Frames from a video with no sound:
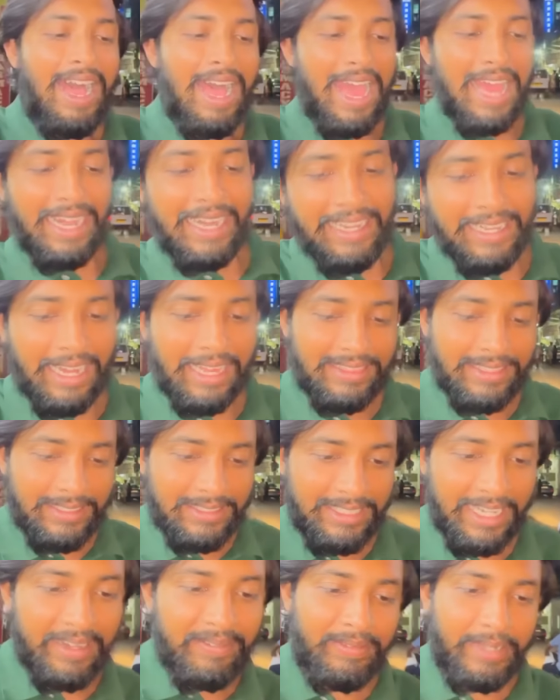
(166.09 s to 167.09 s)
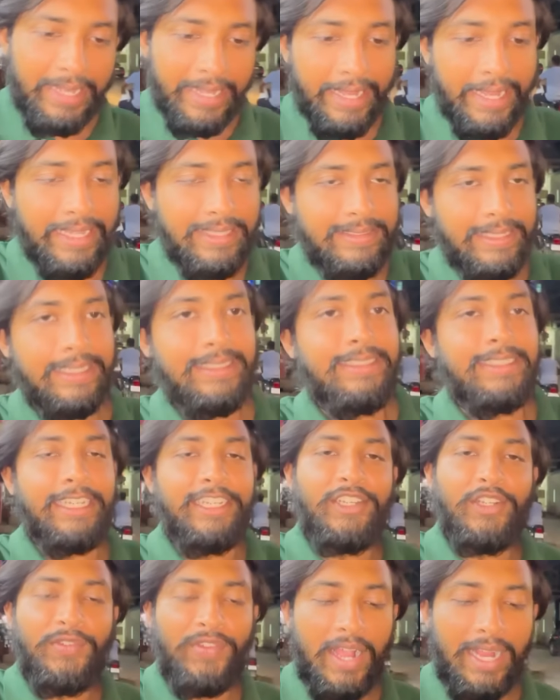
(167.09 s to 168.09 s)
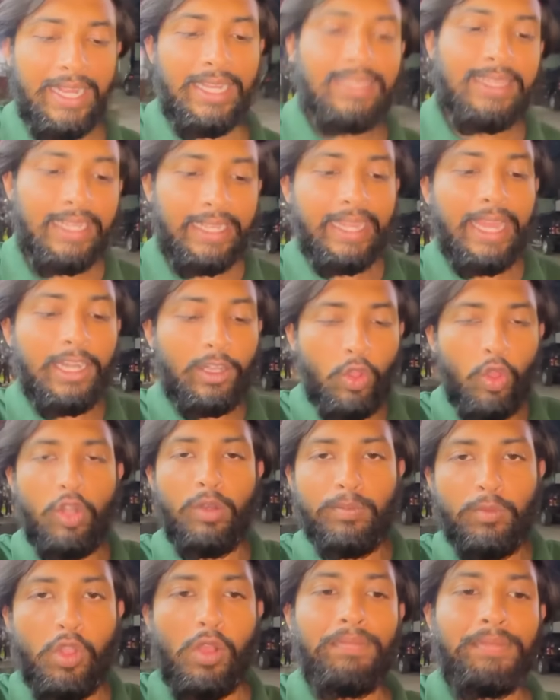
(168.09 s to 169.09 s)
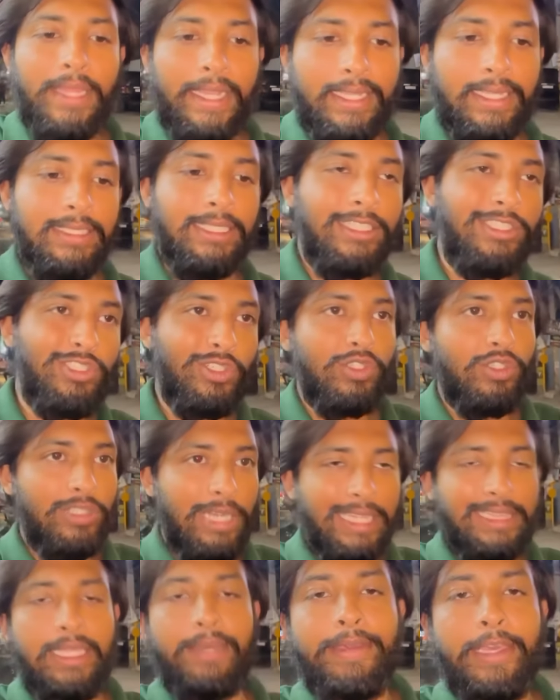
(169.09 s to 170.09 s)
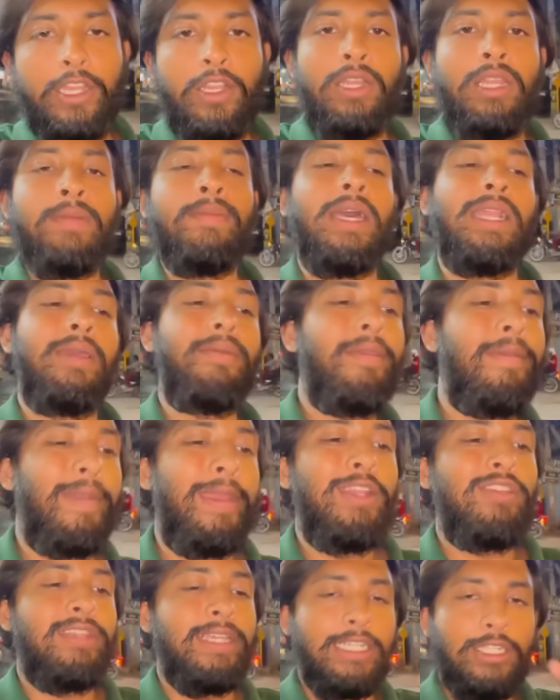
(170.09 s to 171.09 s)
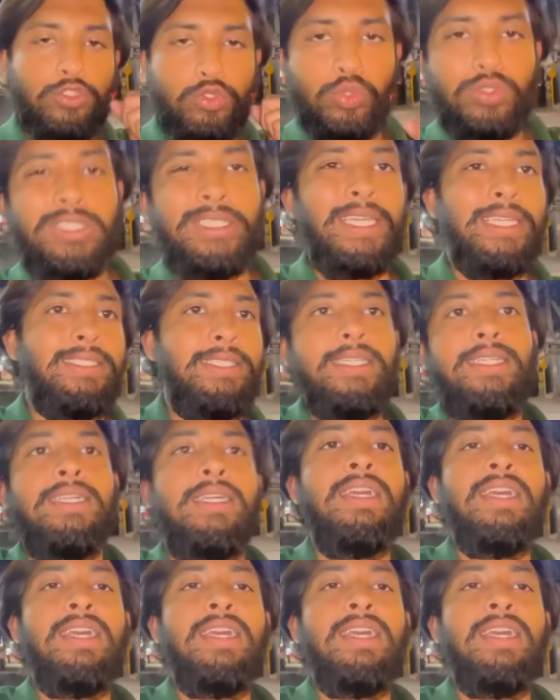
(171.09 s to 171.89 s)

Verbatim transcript: আর এই রাতের টাইমটায় এই সাইডটা একটু ফাঁকা থাকে আর গরম কম থাকে যার জন্য রাতে বাইরে এলাম আর আমি বাইরে একটা জুস খাইতে